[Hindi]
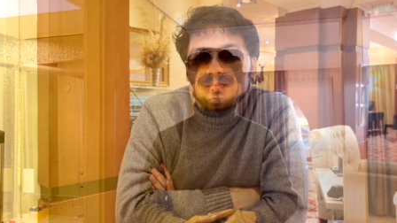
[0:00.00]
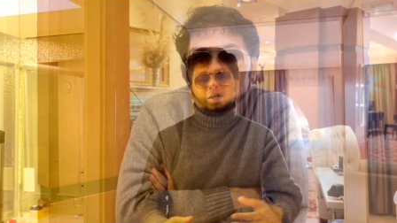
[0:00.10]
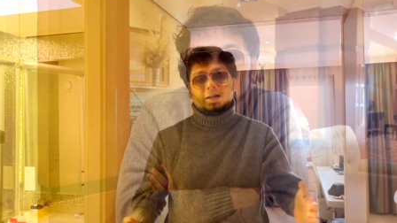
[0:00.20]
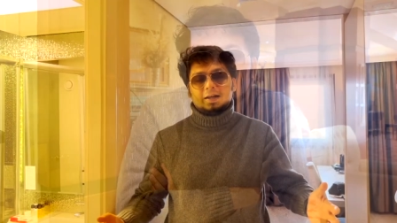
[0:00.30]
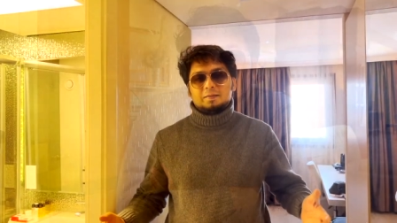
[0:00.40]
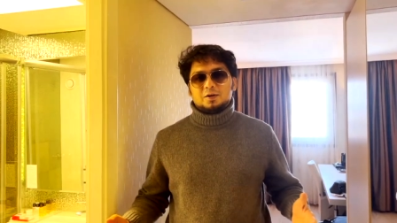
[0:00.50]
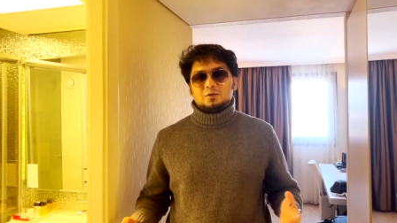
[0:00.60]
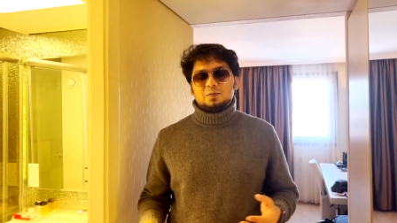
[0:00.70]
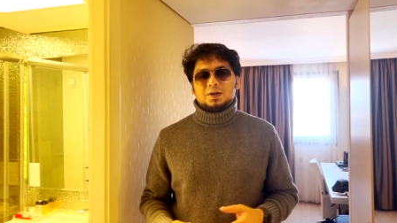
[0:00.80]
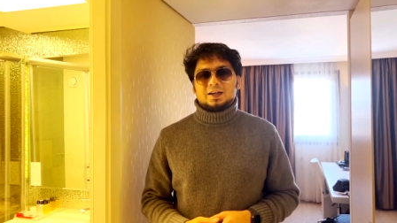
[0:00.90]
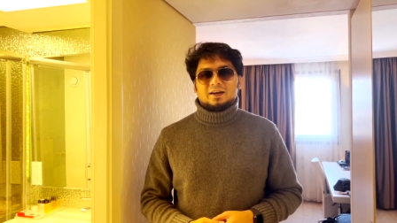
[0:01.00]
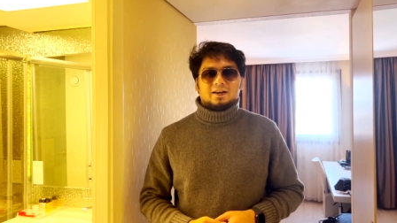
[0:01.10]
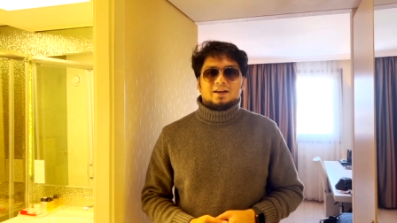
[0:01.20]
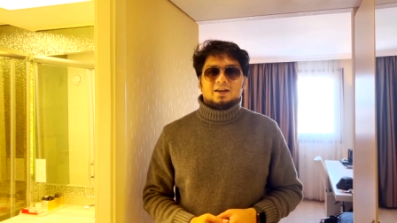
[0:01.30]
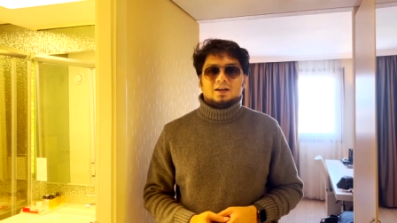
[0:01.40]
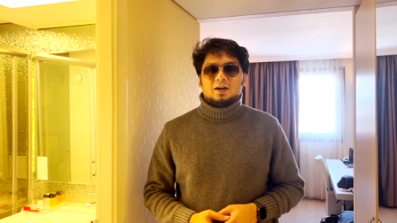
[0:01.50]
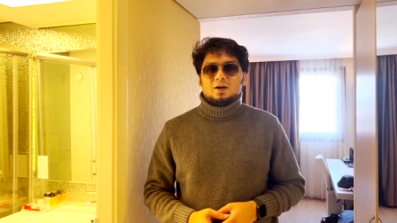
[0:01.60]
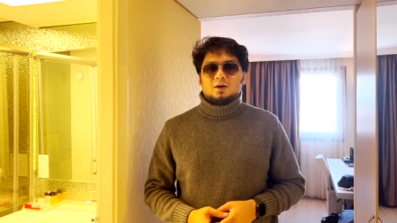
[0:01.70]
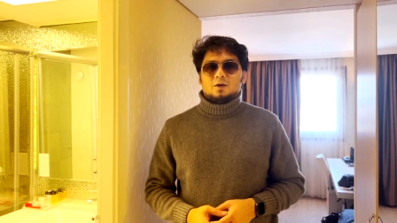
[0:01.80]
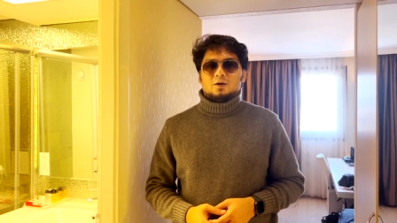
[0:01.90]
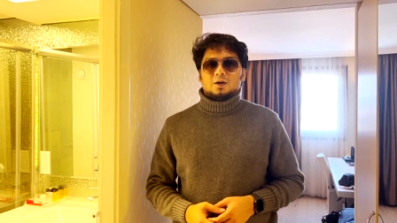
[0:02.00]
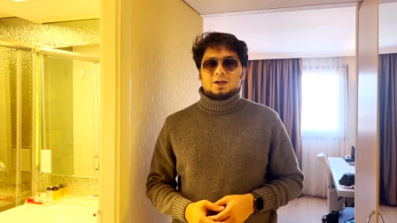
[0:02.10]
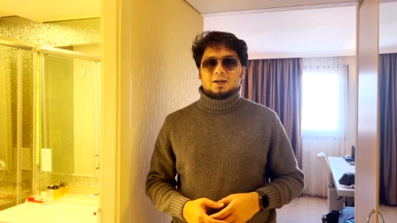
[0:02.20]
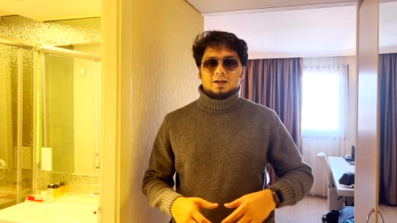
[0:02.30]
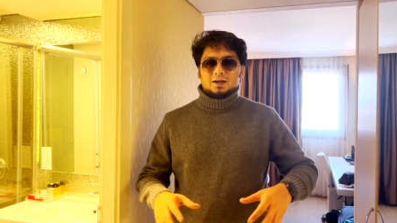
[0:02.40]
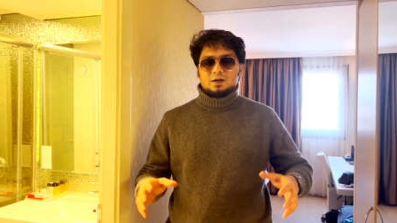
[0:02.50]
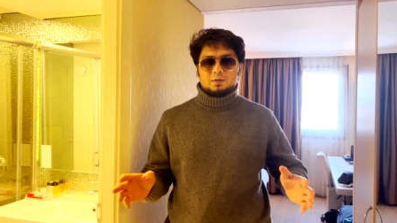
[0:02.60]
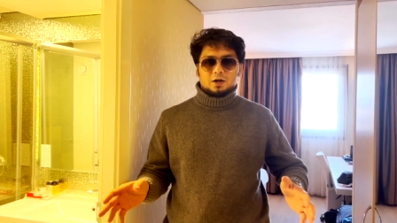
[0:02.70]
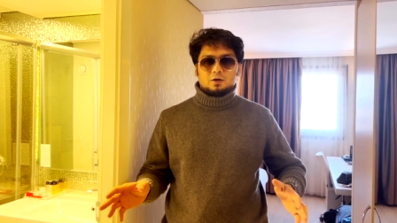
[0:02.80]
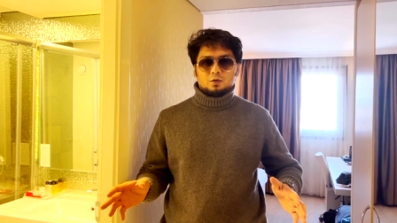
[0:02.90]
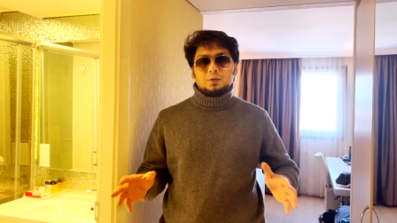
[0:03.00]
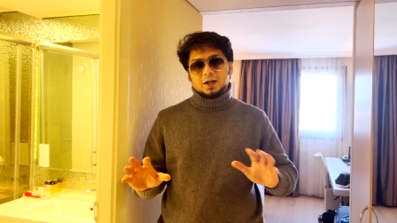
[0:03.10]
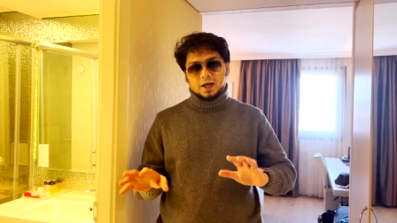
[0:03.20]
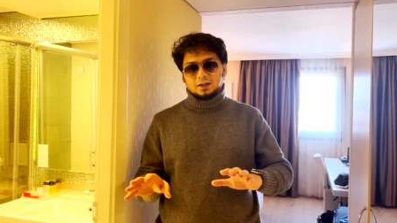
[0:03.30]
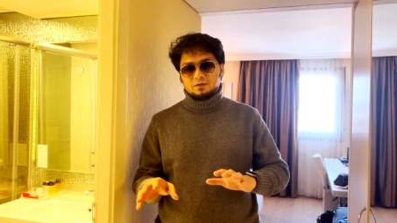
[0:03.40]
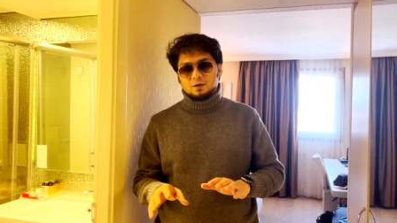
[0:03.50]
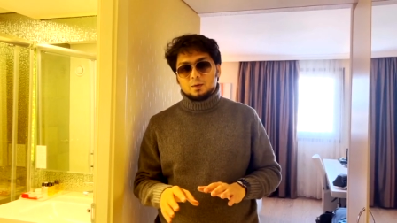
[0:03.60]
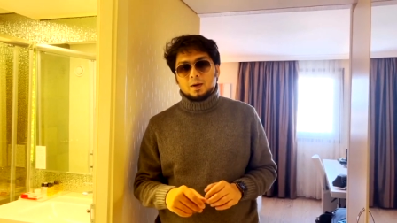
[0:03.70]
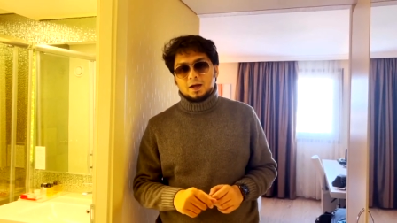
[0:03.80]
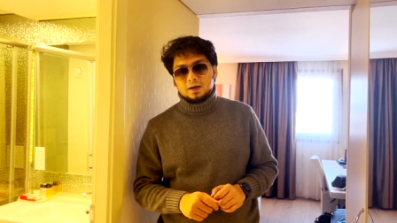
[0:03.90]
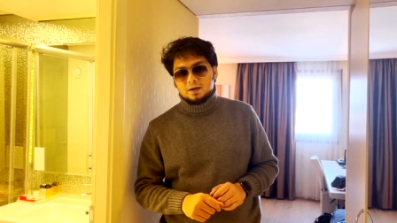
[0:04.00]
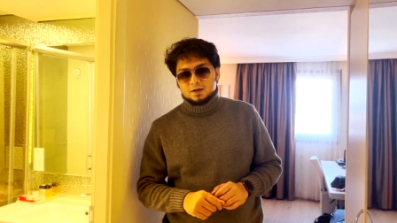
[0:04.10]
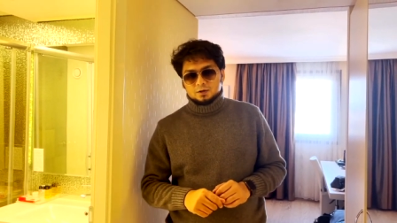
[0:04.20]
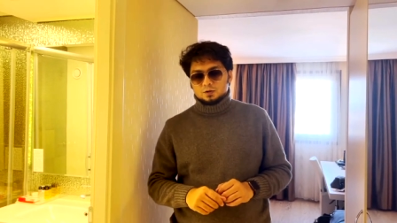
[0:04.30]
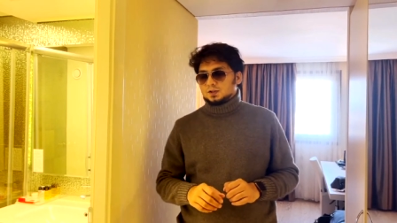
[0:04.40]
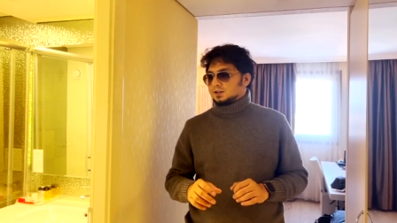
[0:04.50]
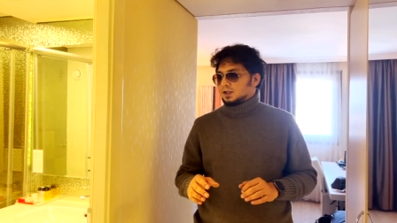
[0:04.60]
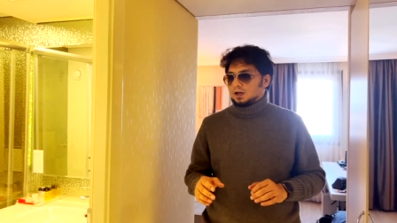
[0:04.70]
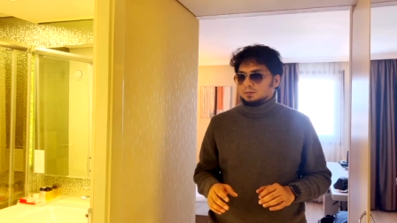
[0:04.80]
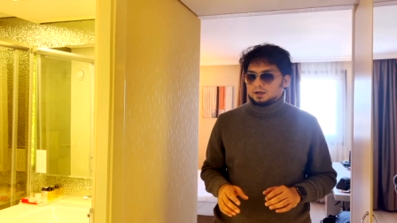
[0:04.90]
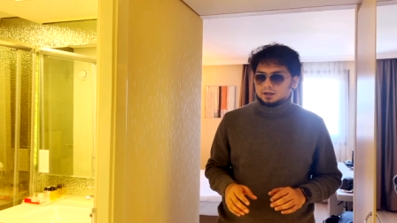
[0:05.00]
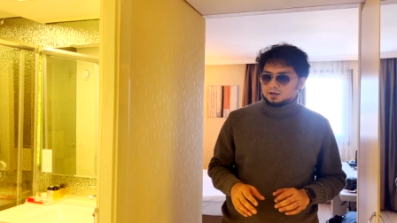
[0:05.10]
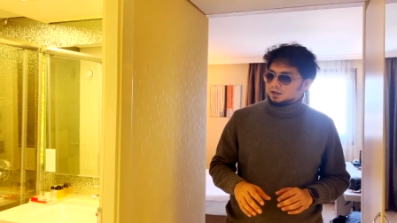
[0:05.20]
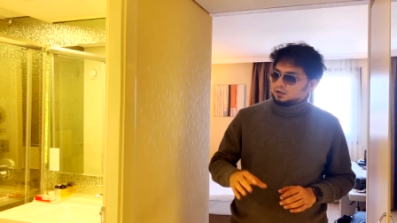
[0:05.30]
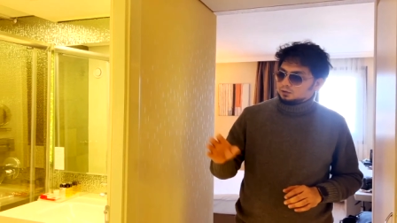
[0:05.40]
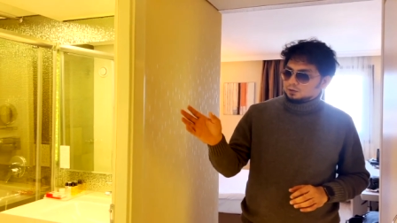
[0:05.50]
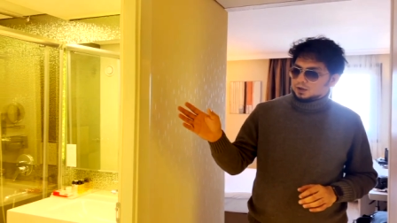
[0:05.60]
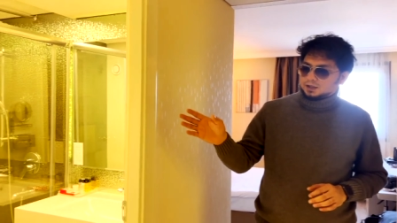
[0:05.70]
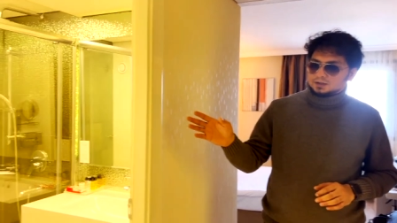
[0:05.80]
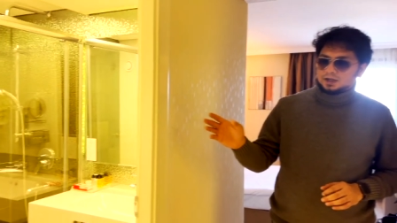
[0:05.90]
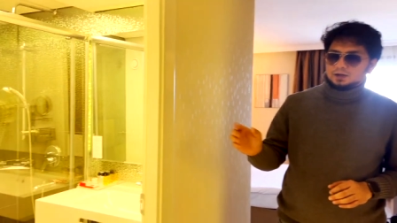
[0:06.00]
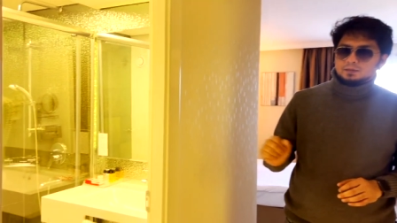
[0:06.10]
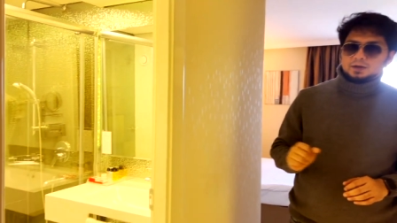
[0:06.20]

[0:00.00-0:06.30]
फाइनली हमें रूम मिल गया है और ये है हमारा रूम ये नाइन्थ फ्लोर में है सो so, जैसे कि आप एंटर करें तो राइट साइड